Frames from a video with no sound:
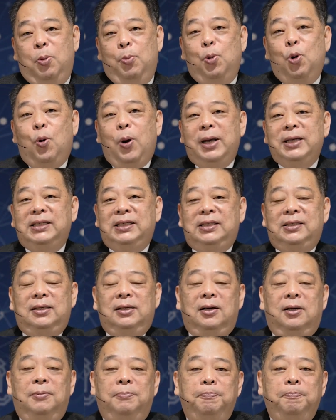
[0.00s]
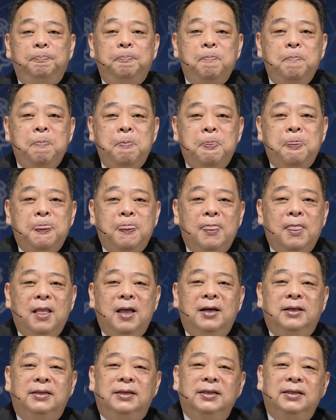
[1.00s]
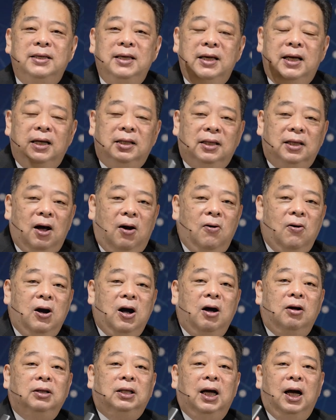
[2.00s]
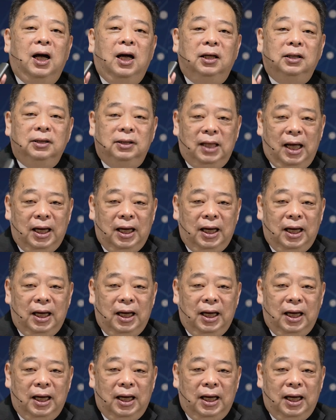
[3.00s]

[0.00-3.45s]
我们快死了。”这是一个祷告的。